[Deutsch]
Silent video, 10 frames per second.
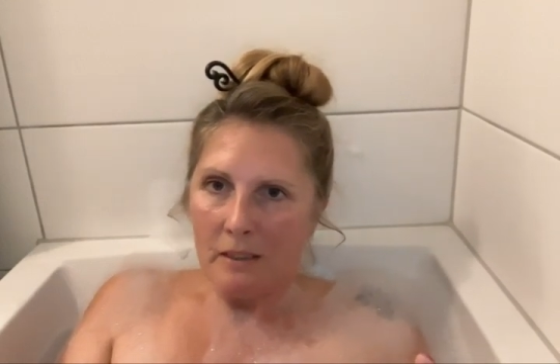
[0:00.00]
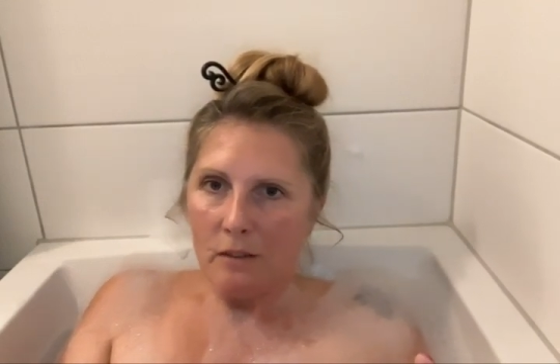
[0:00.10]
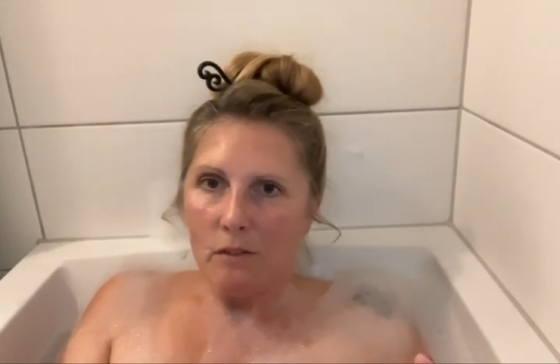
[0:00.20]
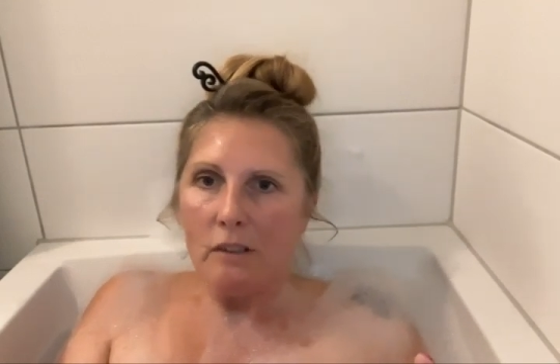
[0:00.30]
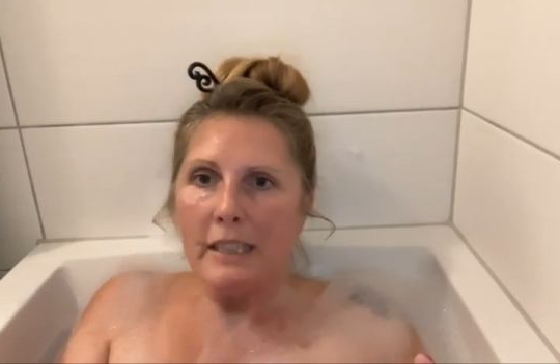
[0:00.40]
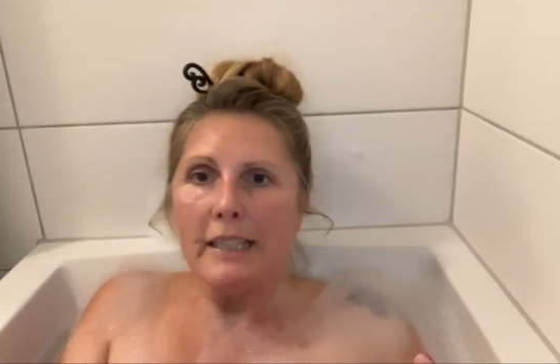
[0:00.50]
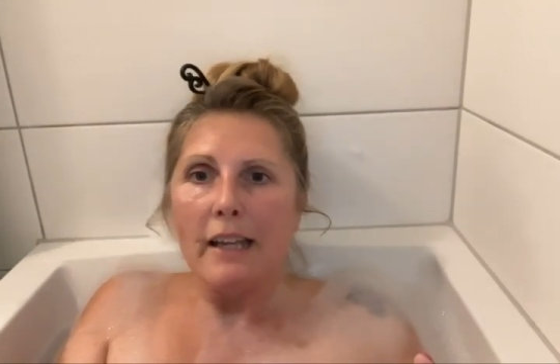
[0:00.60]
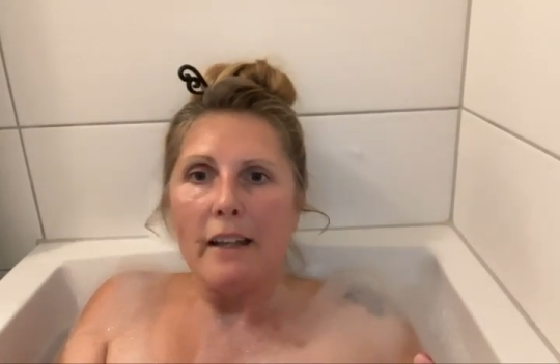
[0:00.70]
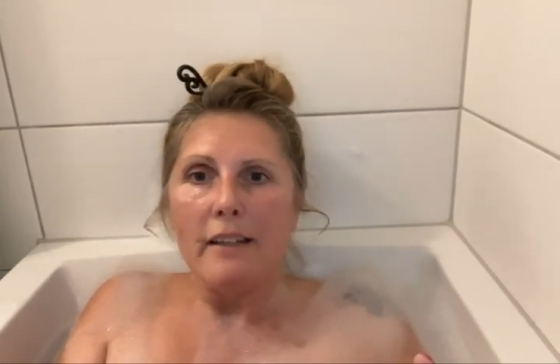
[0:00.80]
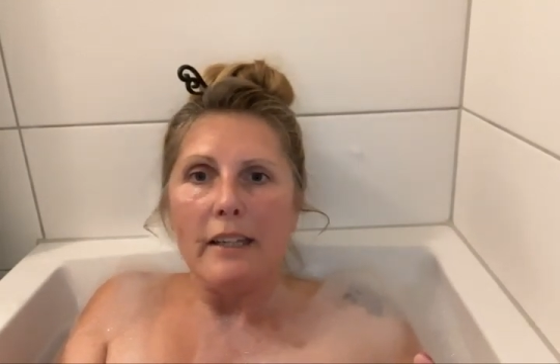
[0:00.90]
Doch nicht
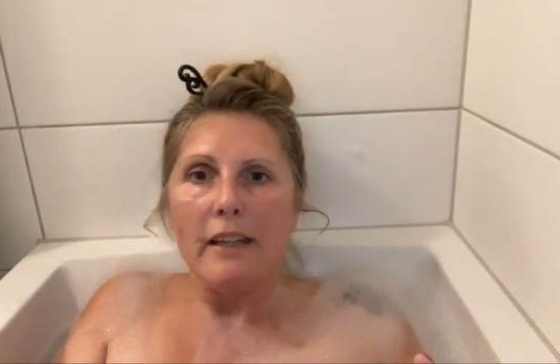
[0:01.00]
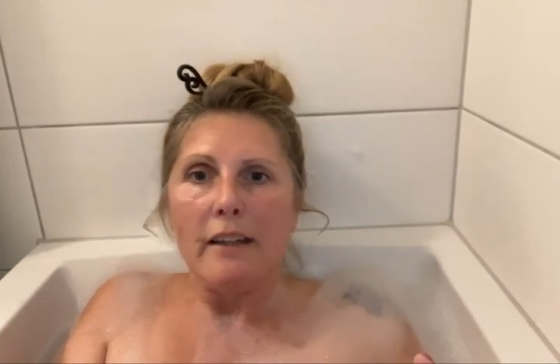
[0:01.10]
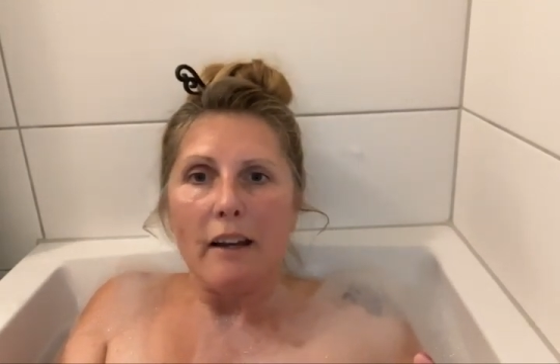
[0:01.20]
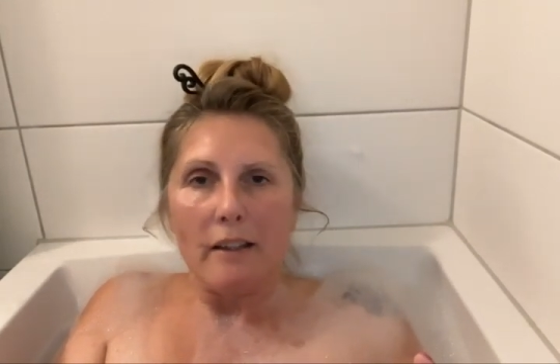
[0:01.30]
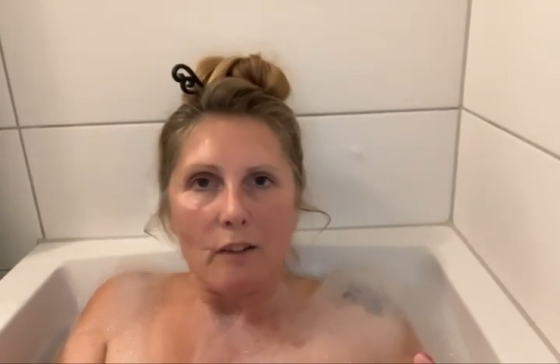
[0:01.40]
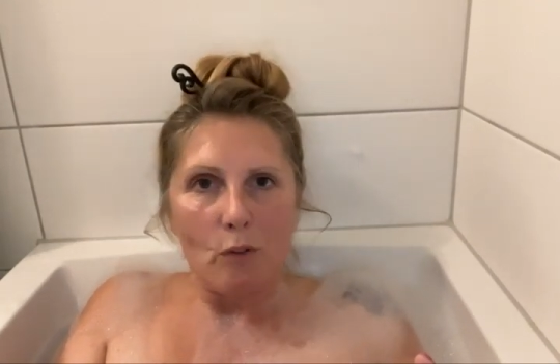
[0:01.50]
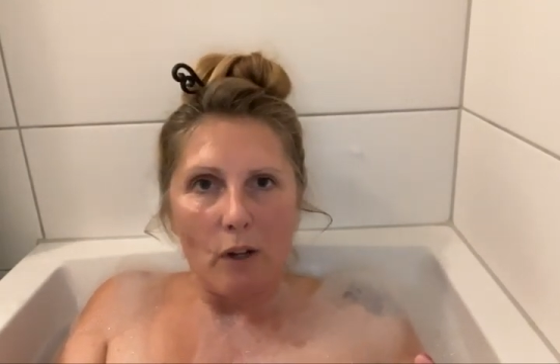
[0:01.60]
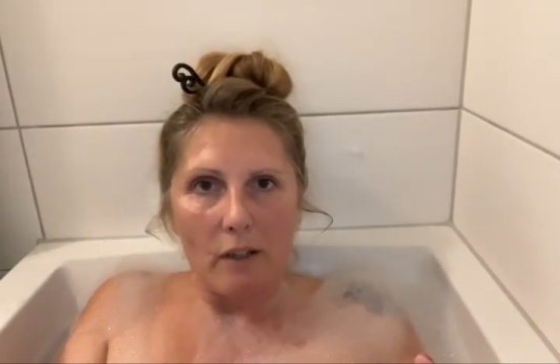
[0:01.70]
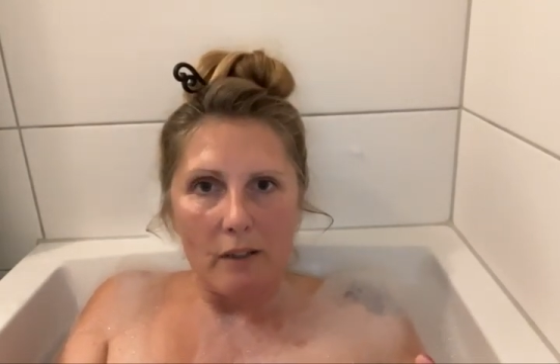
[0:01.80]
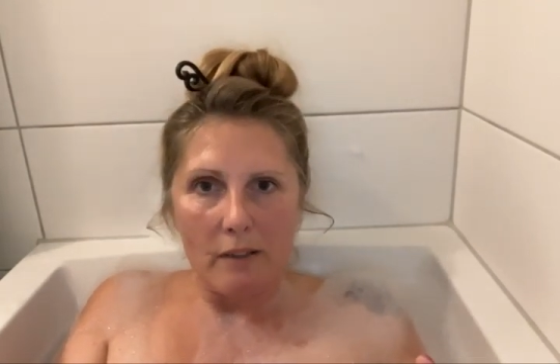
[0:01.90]
eine jede hat
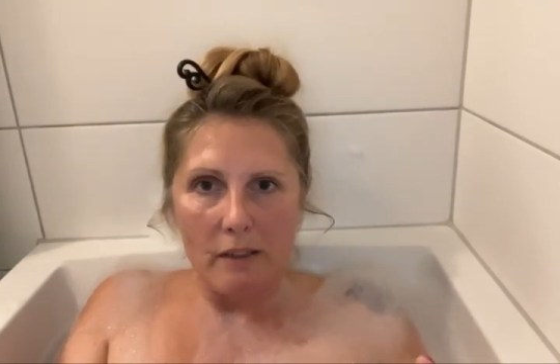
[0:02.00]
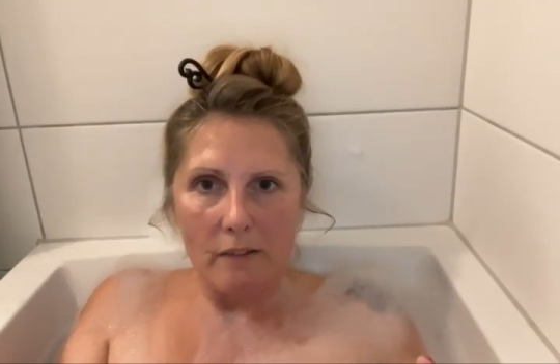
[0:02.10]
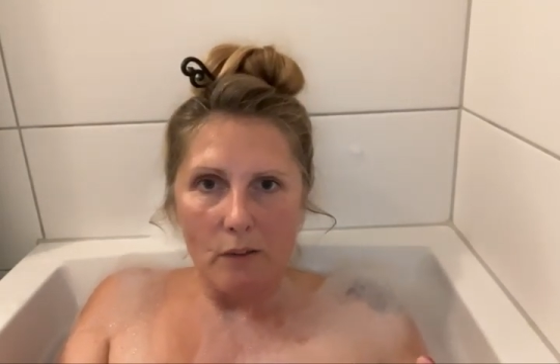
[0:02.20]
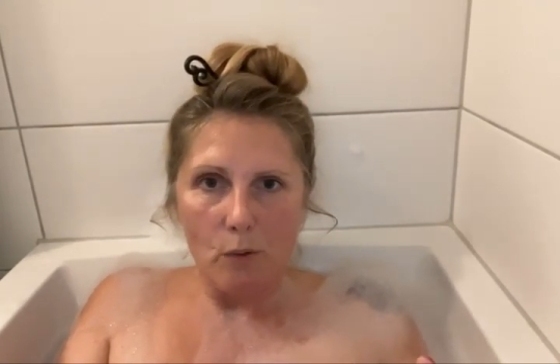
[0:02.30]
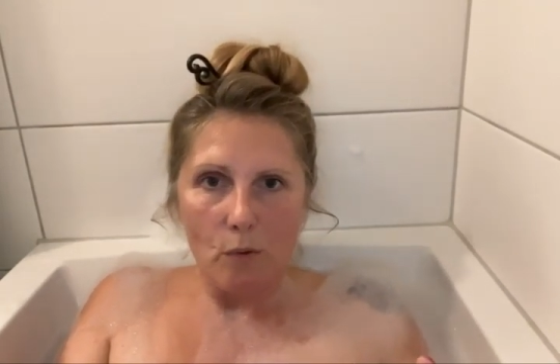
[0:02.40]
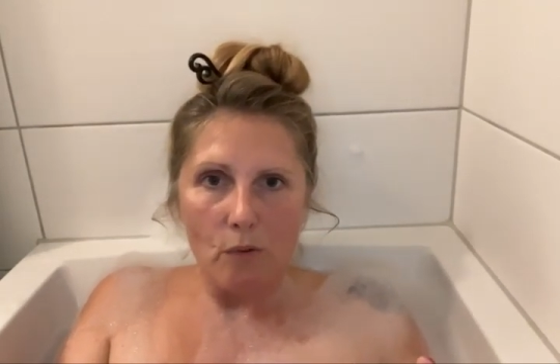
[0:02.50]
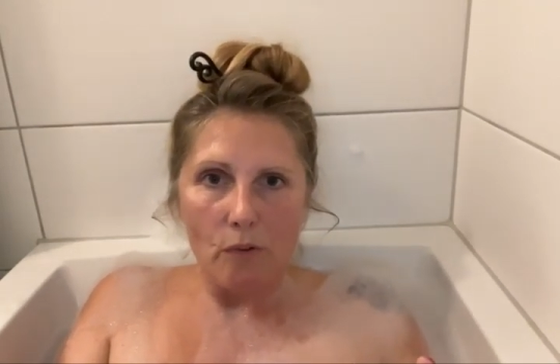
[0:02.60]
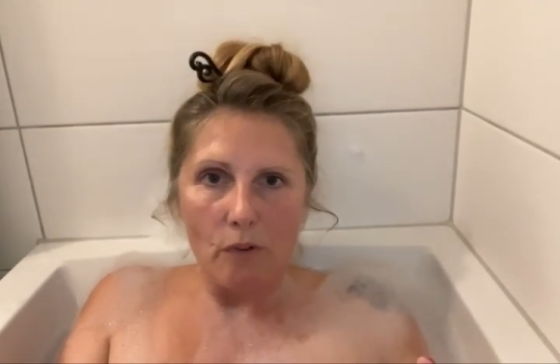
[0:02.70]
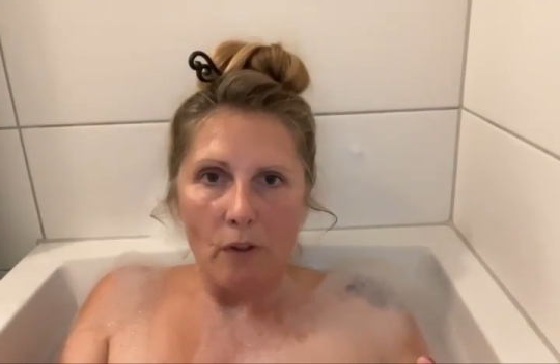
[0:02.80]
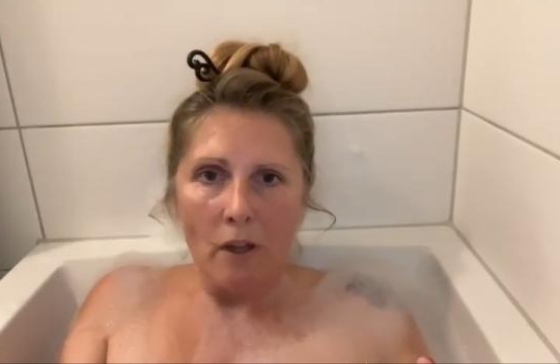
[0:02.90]
Sorgen dieser
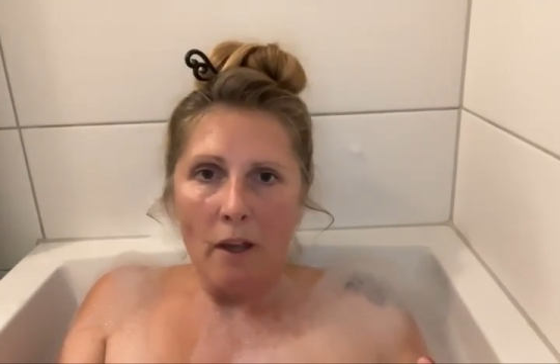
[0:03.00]
Güte.